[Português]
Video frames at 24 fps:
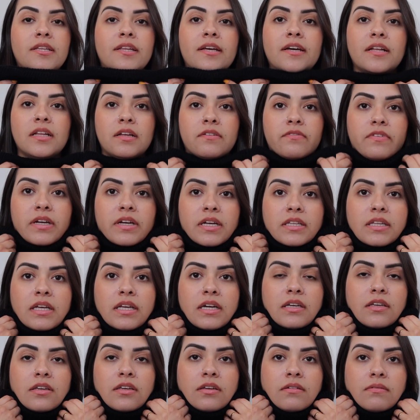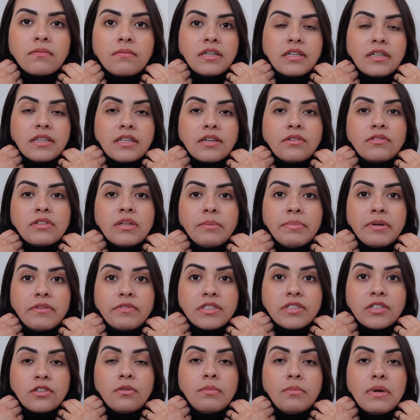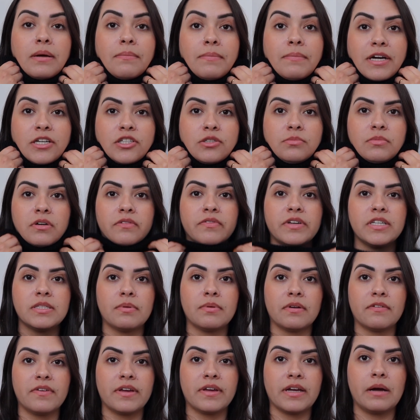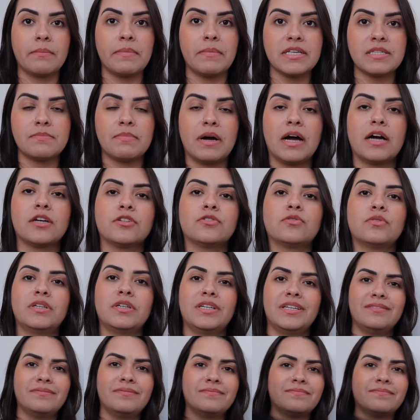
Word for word: dela vem até aqui. Então dá pra você dobrar mais de uma vez pra ficar mais baixo. E